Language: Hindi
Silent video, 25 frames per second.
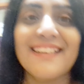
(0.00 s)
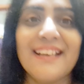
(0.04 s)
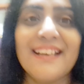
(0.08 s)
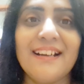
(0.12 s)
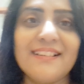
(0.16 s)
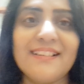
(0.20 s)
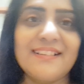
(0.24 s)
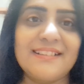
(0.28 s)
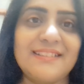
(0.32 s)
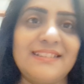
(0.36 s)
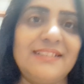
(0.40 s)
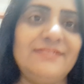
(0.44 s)
क्या
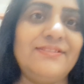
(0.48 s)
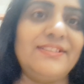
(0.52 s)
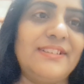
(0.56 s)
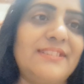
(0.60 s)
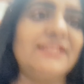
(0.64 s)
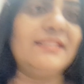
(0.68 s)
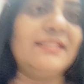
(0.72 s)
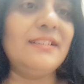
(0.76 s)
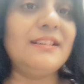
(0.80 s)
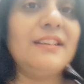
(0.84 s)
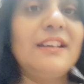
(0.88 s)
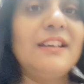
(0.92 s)
करती फिर
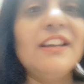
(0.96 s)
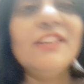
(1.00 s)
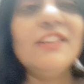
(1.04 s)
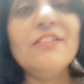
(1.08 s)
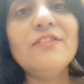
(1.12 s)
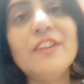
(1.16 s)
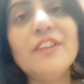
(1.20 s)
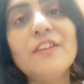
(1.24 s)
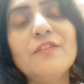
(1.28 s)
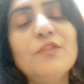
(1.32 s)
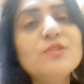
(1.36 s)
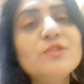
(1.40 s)

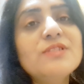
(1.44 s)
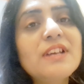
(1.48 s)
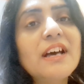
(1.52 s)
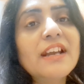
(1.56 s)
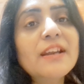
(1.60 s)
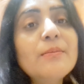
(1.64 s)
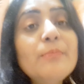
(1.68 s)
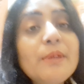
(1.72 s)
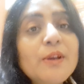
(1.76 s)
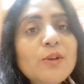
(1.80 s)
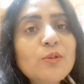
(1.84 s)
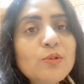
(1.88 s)
फिर वो
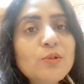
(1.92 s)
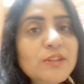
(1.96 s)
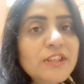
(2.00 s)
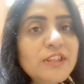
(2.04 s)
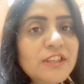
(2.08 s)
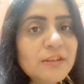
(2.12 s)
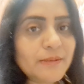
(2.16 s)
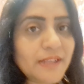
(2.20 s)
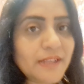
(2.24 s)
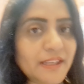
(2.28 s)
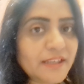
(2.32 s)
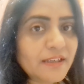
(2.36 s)
सारे भिगो
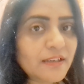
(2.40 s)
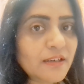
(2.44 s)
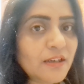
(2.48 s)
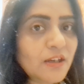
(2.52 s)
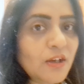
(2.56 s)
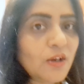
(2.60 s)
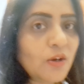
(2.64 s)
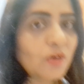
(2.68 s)
दिए मैंने